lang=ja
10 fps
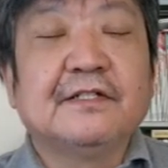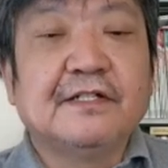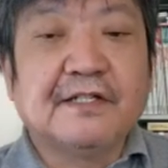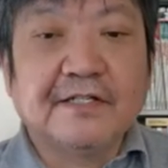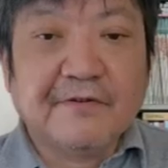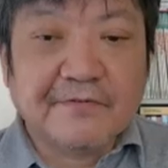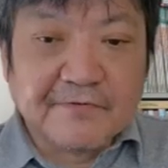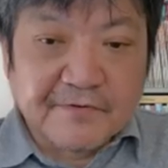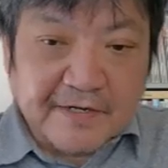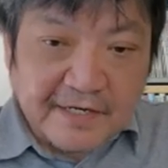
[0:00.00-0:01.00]
た。えー、
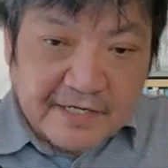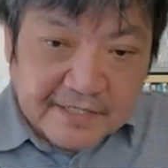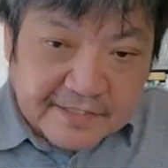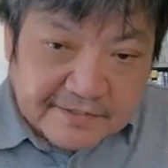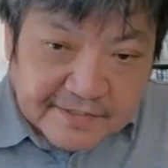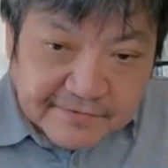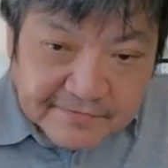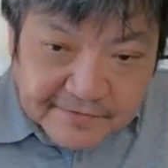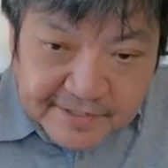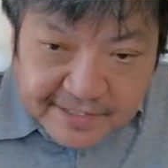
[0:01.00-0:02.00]
温度はですね、
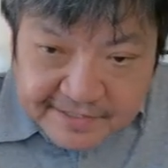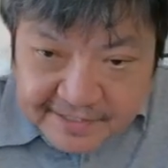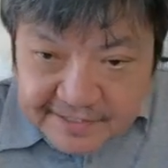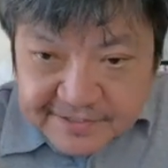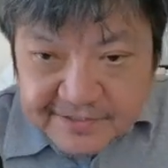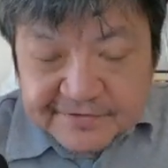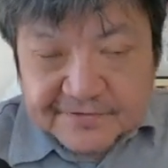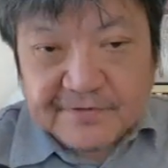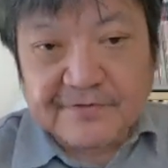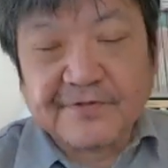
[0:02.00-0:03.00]
この部屋の中
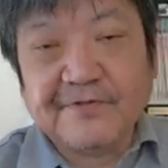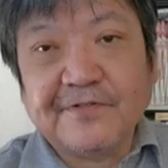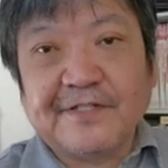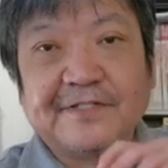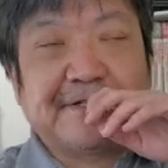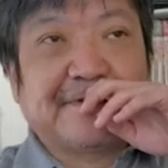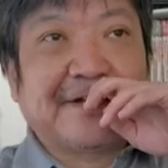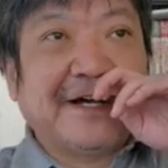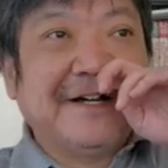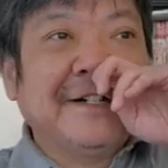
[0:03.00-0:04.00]
20度。ちょうどいいですね、これが。